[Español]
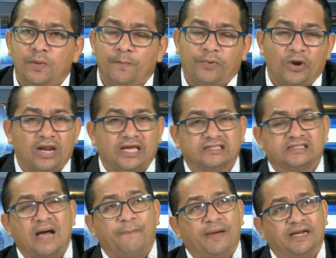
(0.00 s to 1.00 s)
Pero el que
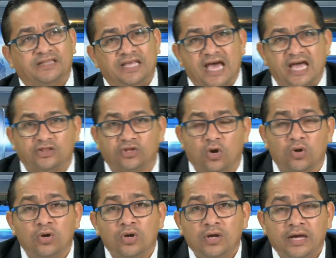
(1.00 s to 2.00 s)
está
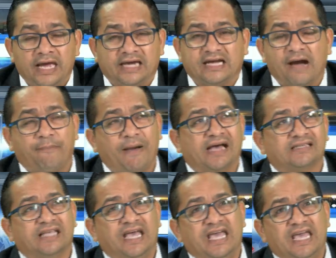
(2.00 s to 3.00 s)
perdiendo es capaz
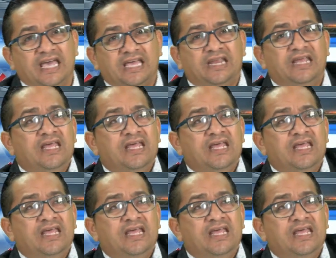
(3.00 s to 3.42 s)
de ir